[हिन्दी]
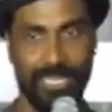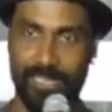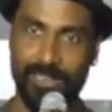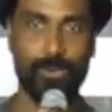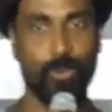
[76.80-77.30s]

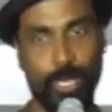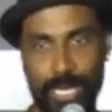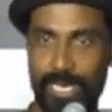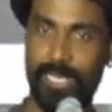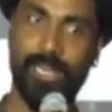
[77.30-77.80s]
इनको
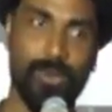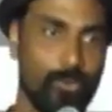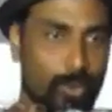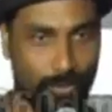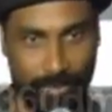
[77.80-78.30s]
बुलाया गया और
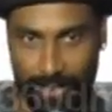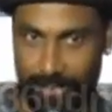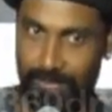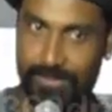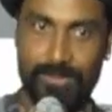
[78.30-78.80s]
वो
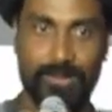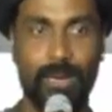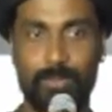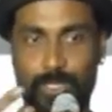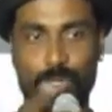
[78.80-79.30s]

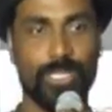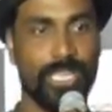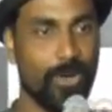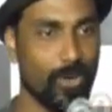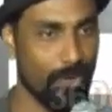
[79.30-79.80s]
आपने शॉट
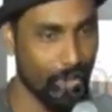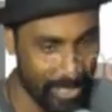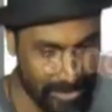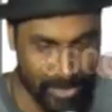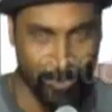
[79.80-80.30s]
देखा होगा वो
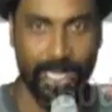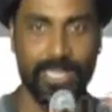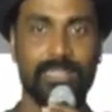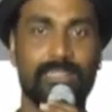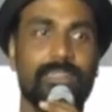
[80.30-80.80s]
रेत से बाहर
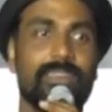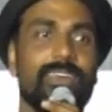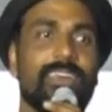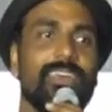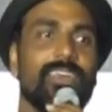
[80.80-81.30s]
निकलते हैं
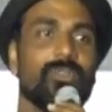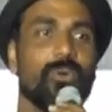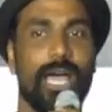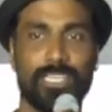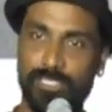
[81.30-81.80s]
तो
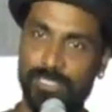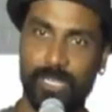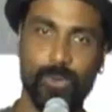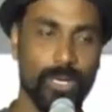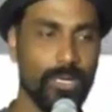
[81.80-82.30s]
एक्शन
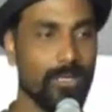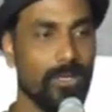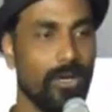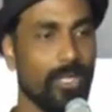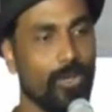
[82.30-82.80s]
चालू हुआ
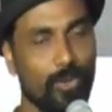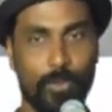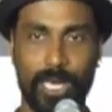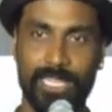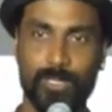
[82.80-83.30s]
और इन्होंने
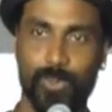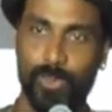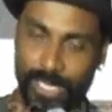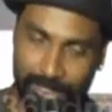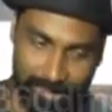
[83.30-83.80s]
मारना शुरू
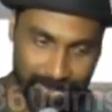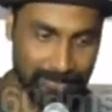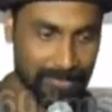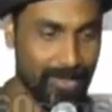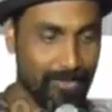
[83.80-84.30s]
किया
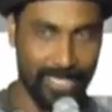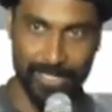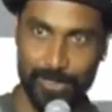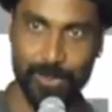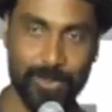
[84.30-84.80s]

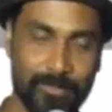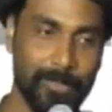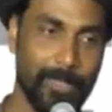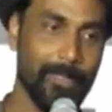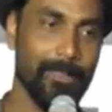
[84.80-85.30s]
फाइटर्स को
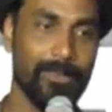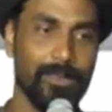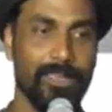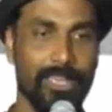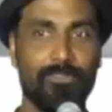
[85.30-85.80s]

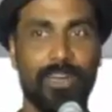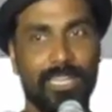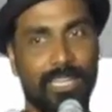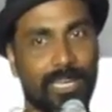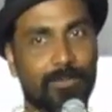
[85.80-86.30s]
एक
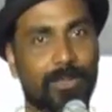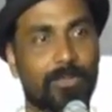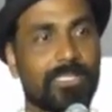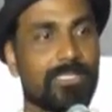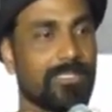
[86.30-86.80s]
फाइटर आया मेरे
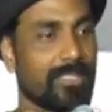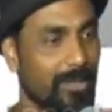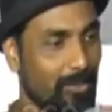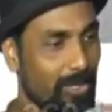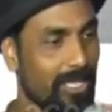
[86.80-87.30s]
पास
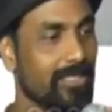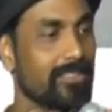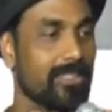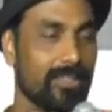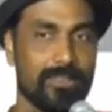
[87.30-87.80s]
बोला
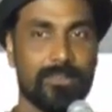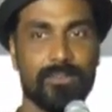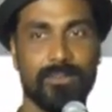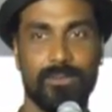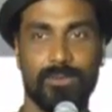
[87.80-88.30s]
सर
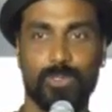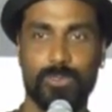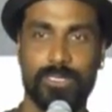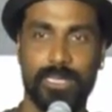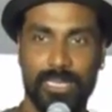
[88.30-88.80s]
कुछ
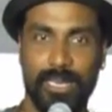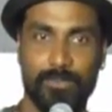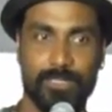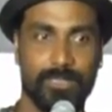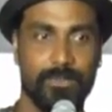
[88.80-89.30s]
कहना है
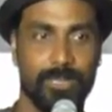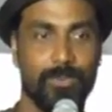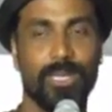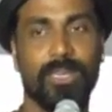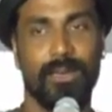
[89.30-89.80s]
आपसे मैंने
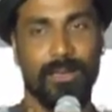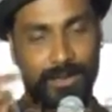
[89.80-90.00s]
बोला क्या